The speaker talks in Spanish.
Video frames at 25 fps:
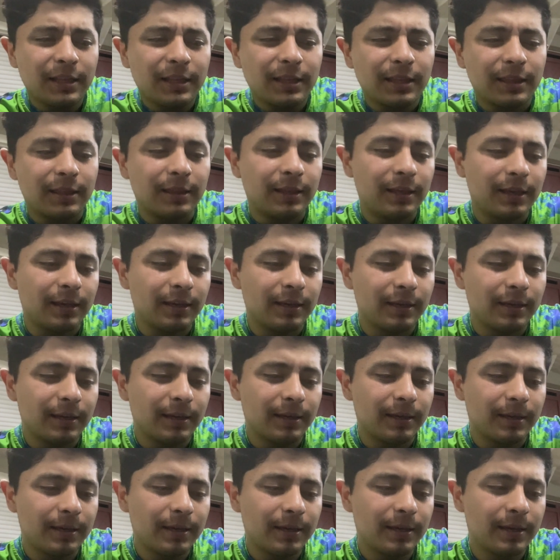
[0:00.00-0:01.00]

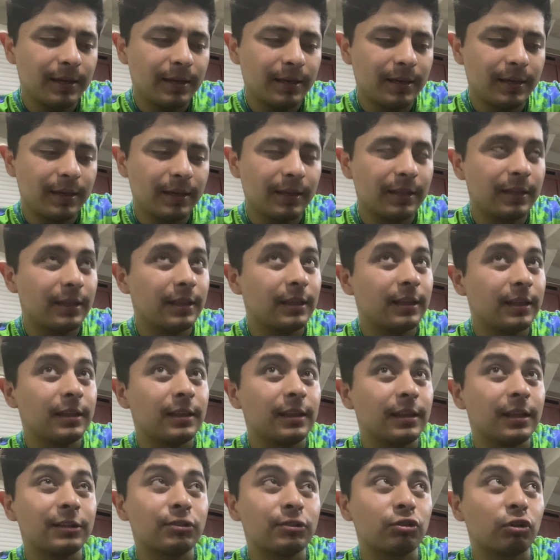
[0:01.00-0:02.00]
de,
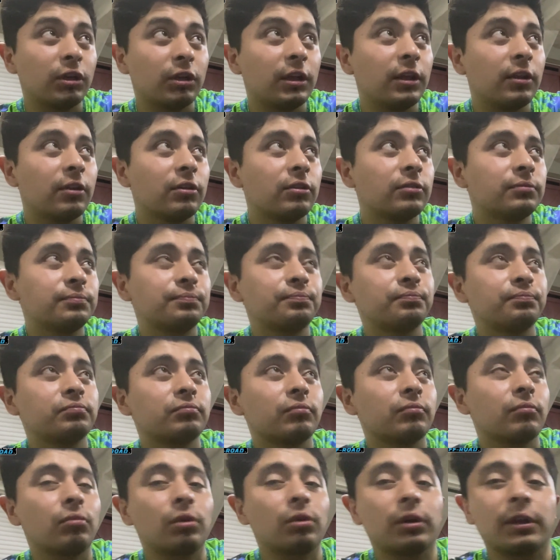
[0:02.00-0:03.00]
del sonido,
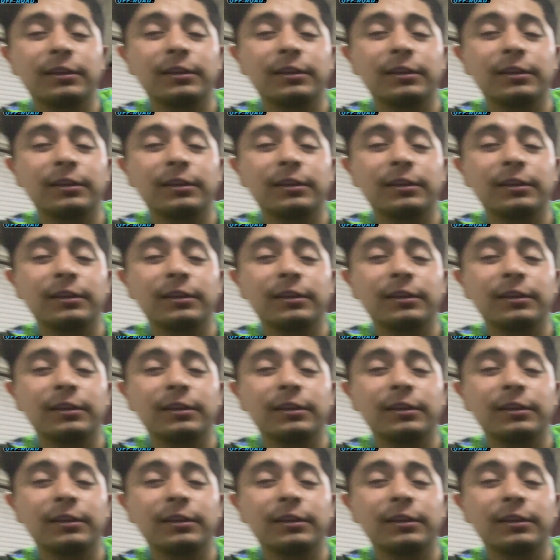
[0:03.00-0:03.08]
porque